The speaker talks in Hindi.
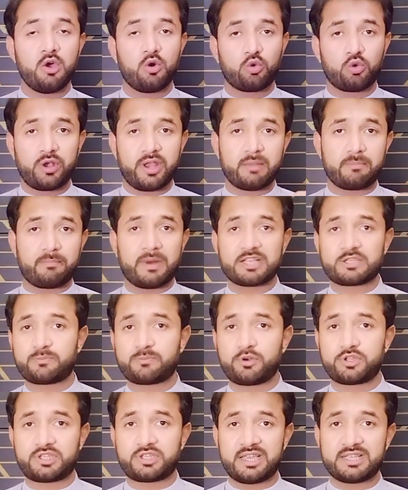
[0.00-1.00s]
उन्होंने एक बस
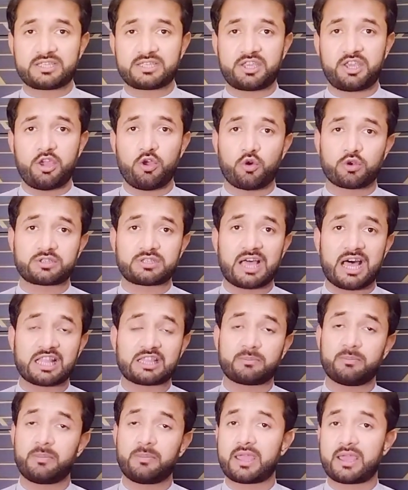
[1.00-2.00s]
परचेज की और
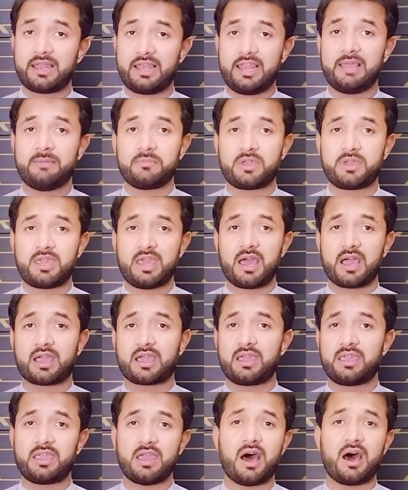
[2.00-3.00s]
साथ में क्लेम किया
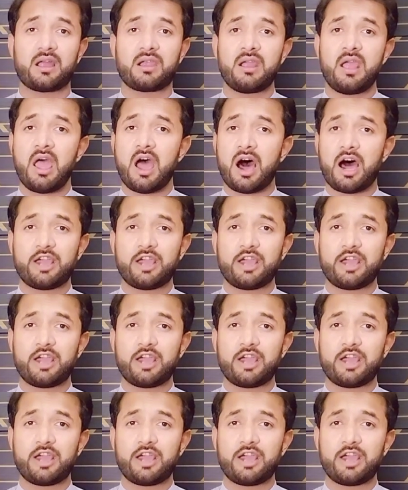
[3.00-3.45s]
कि यार